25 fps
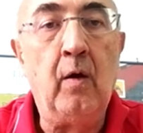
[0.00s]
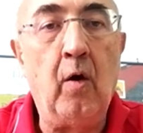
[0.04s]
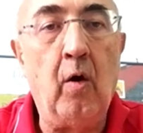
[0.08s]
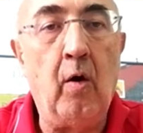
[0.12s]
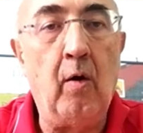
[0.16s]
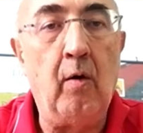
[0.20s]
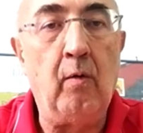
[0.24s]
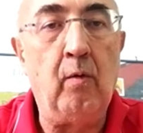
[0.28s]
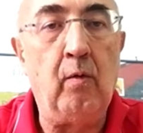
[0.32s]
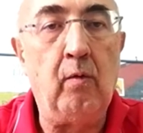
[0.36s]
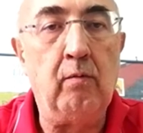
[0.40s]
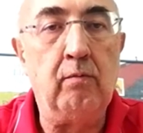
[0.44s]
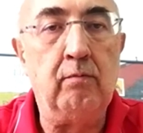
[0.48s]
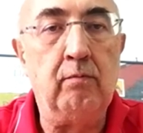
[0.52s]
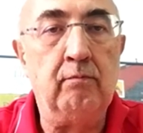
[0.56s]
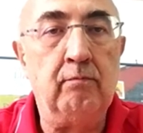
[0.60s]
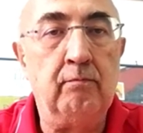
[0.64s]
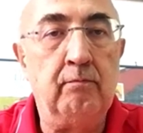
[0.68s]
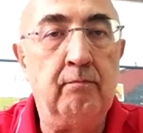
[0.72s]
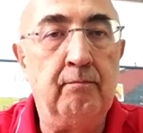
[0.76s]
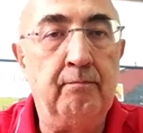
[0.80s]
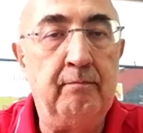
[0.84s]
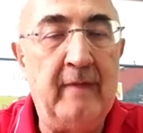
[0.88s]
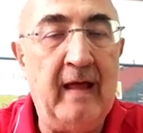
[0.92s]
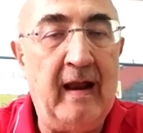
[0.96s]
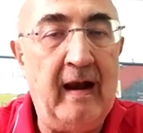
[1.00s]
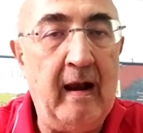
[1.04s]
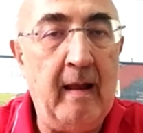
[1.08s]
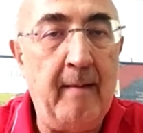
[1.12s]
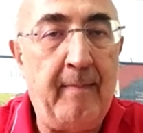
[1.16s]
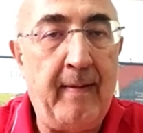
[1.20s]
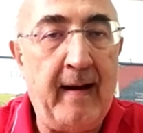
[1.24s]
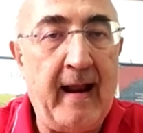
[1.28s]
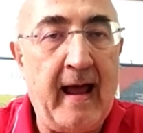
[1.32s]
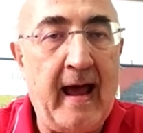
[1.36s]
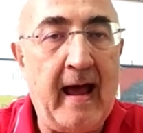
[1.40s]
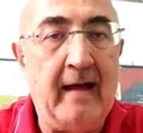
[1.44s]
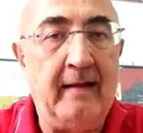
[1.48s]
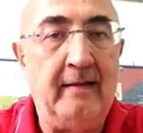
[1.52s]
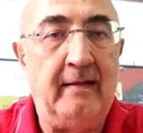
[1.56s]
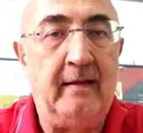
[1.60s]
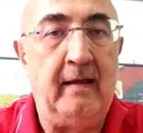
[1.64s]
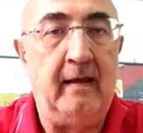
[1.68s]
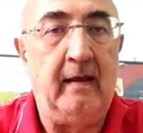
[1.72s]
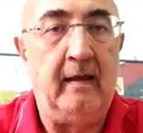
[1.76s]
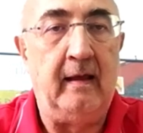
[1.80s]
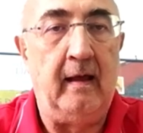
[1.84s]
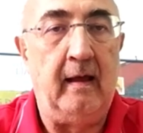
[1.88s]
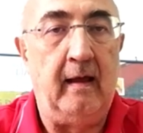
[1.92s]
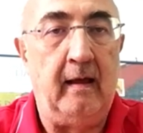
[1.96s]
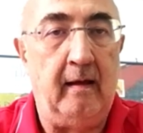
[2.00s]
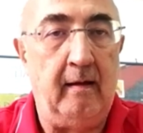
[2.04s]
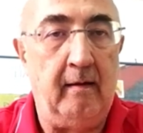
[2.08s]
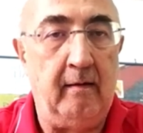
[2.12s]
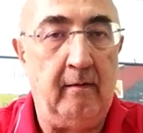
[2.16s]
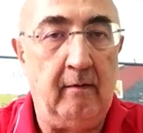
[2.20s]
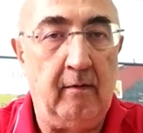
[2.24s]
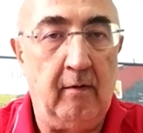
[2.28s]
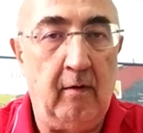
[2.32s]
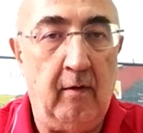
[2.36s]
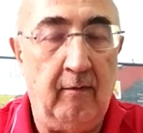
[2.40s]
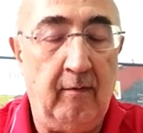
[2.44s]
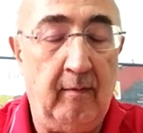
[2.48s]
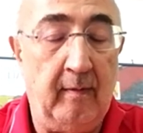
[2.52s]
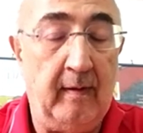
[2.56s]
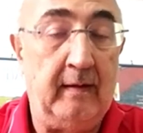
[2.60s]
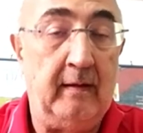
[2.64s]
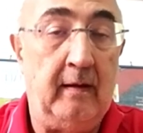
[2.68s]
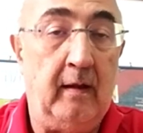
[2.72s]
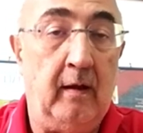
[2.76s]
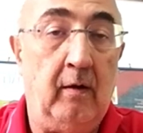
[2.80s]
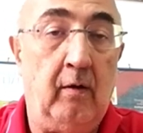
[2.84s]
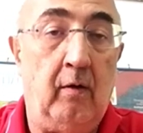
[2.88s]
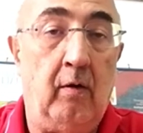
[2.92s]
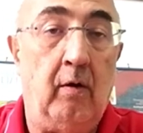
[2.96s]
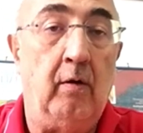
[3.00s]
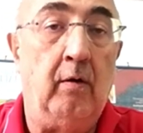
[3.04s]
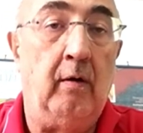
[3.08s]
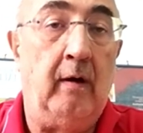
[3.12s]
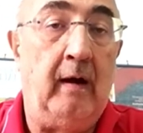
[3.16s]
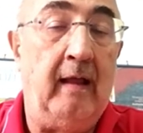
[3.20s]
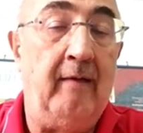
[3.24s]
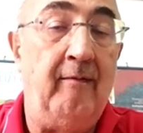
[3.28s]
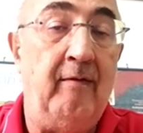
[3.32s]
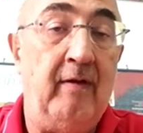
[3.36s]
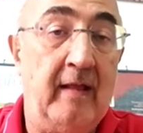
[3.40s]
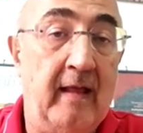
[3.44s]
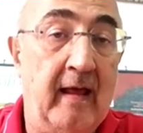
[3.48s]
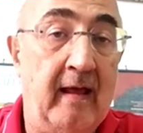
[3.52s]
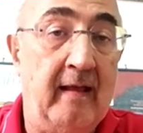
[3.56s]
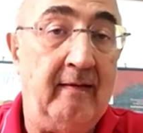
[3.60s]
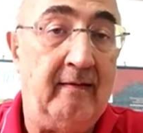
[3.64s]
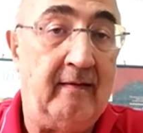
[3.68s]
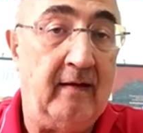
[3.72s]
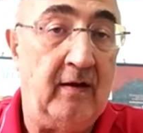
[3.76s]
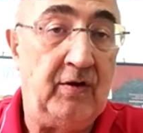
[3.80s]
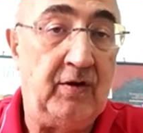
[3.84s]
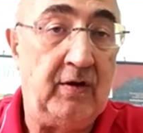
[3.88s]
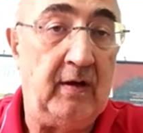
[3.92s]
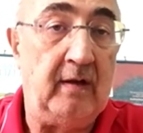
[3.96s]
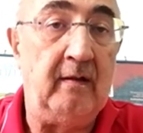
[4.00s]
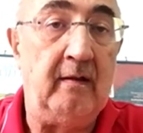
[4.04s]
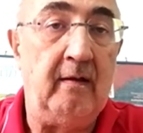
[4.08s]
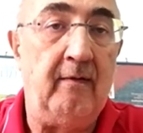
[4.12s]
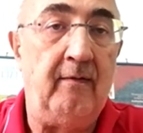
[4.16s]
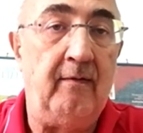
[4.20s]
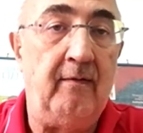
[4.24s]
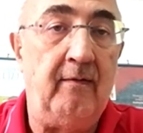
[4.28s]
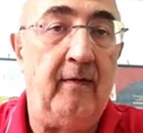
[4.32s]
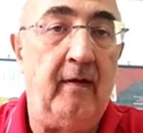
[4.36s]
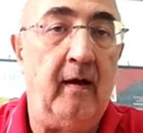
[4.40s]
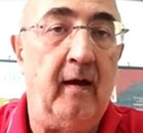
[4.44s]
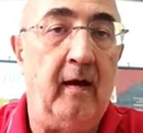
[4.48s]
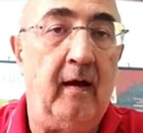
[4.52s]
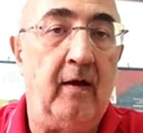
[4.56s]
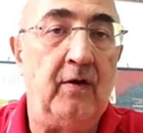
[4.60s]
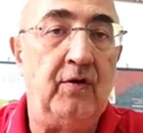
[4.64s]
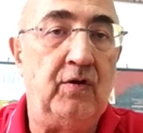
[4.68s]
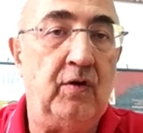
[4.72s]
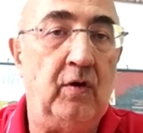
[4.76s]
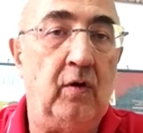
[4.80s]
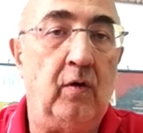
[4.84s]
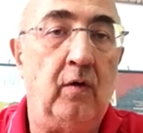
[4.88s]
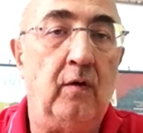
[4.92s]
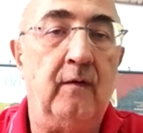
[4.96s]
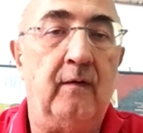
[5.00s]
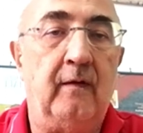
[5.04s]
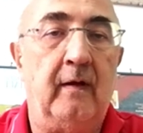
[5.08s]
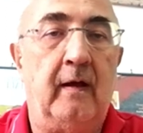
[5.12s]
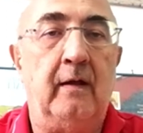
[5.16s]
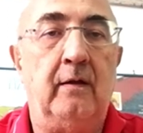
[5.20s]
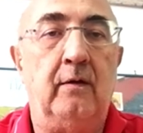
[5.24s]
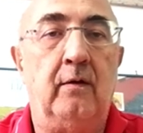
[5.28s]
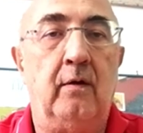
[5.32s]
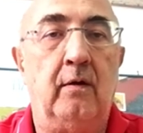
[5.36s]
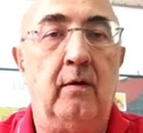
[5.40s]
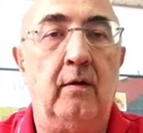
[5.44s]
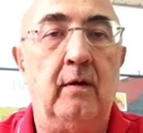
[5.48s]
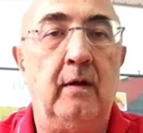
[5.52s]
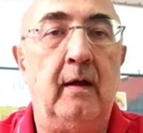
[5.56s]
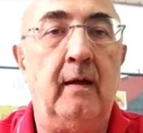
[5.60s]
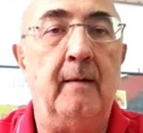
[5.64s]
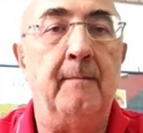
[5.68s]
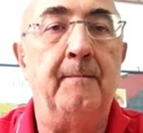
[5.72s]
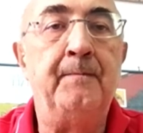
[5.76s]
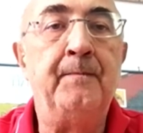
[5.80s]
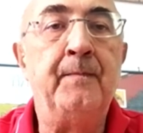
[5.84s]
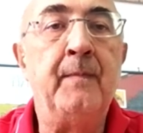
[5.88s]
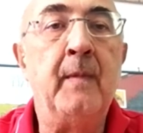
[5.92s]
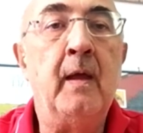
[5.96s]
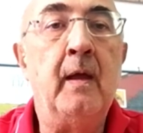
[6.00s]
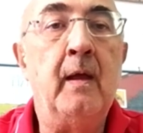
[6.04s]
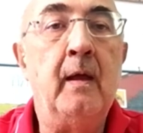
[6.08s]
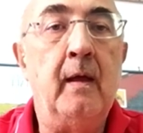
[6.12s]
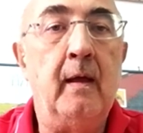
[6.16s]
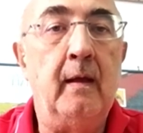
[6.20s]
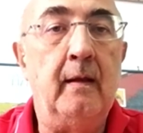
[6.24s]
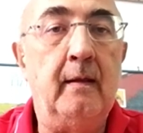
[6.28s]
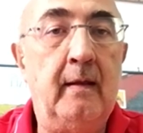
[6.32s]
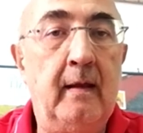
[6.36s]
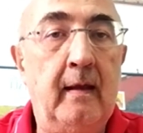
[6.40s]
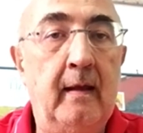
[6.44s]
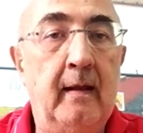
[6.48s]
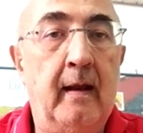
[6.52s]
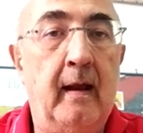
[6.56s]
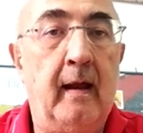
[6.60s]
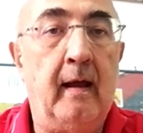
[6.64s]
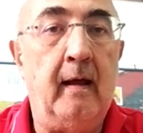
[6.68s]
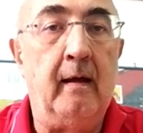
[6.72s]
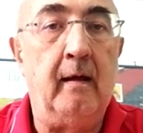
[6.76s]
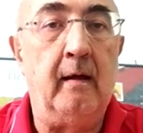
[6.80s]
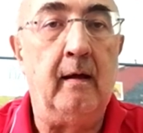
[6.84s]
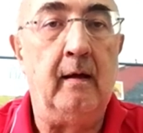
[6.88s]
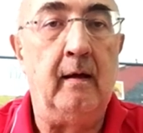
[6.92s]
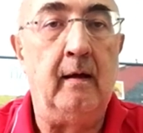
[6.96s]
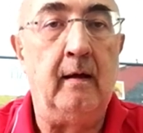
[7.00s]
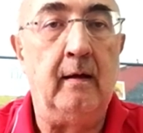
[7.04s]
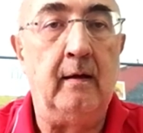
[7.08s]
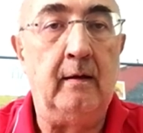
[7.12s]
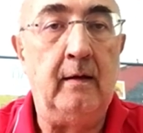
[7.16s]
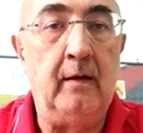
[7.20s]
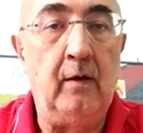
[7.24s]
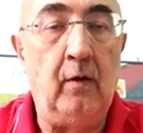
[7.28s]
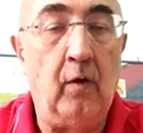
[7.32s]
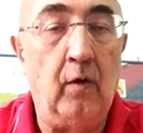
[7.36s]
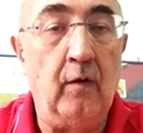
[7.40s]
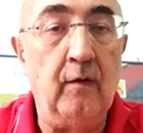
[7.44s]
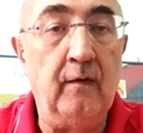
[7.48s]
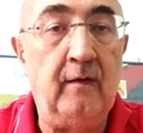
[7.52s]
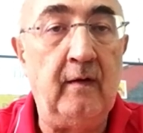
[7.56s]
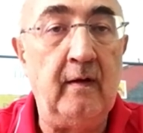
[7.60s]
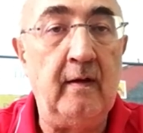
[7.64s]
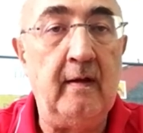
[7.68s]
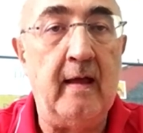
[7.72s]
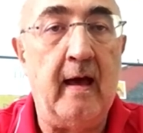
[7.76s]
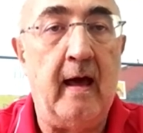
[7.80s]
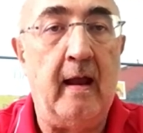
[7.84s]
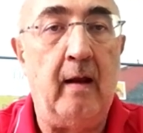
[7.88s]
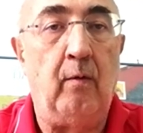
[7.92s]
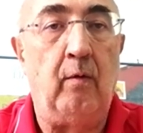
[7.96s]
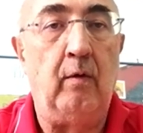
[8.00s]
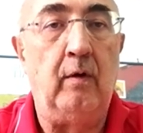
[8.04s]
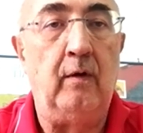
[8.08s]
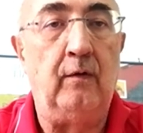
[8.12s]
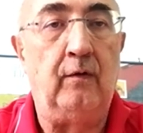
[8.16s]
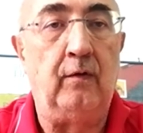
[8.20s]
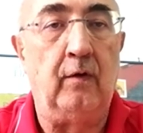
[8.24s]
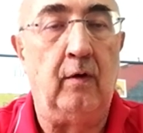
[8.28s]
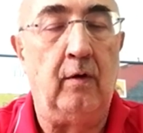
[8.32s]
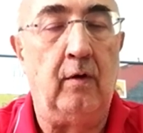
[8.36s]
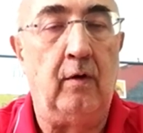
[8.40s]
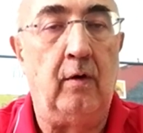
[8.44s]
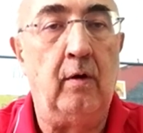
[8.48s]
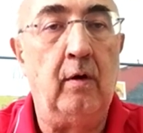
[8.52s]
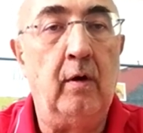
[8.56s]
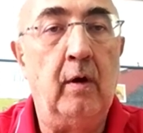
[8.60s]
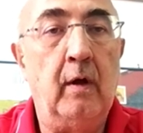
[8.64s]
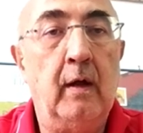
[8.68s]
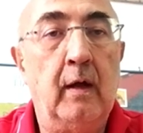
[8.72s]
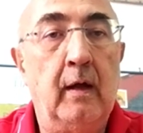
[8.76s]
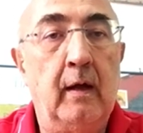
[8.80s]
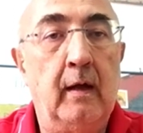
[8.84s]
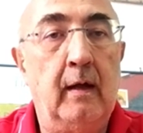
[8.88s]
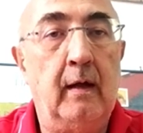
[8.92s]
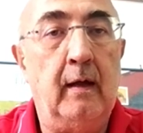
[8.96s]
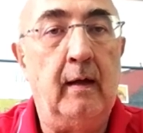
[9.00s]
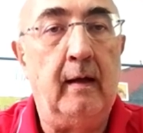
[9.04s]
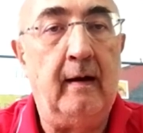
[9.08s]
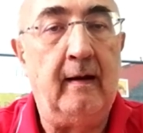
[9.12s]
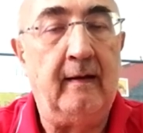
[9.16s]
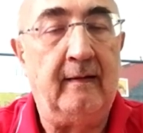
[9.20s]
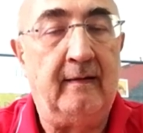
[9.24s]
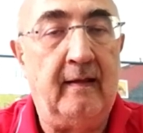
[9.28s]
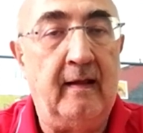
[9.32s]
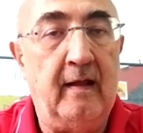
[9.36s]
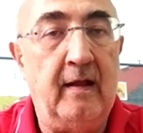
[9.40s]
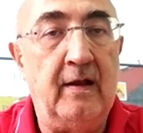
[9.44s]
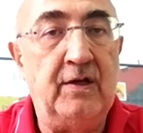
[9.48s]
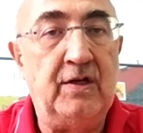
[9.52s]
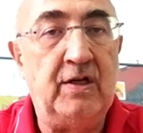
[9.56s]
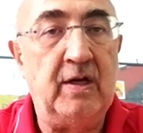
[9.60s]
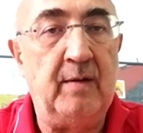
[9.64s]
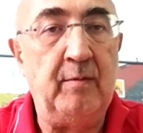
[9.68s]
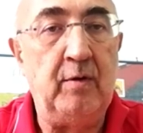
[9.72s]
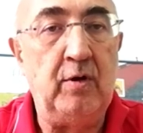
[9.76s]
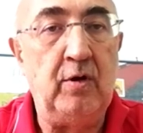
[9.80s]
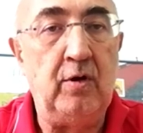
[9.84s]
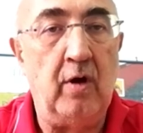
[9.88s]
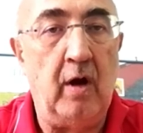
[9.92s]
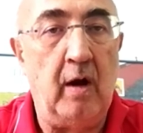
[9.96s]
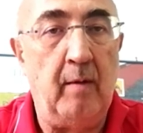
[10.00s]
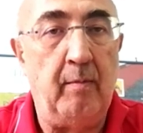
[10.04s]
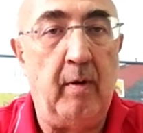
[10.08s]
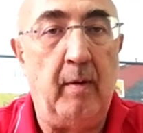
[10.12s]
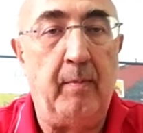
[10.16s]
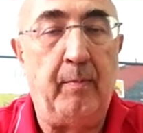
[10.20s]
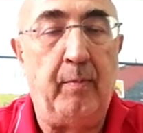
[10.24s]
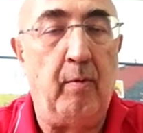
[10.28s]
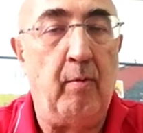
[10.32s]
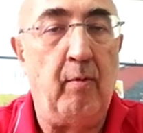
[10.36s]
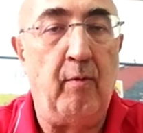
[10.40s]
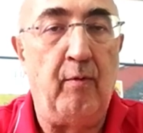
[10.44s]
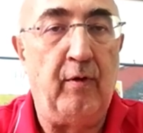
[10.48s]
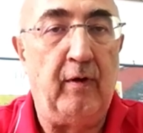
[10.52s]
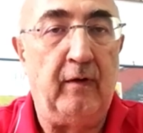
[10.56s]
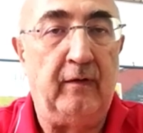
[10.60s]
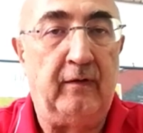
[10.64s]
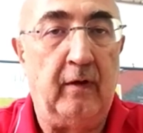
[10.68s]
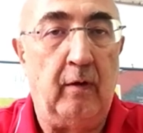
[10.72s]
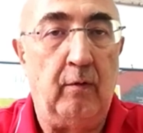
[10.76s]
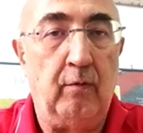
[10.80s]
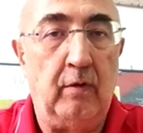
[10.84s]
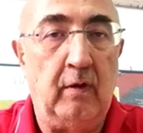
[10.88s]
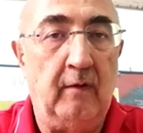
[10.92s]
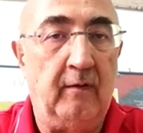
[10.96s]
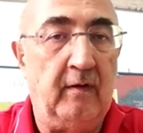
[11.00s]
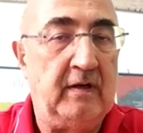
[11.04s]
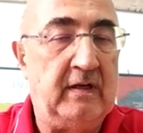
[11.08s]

Mm, delle pratiche, ovviamente con l'evidenza scientifica, che ci consentono di, dire, eh, di consigliare quali sono eh, le strategie migliori per promuovere salute.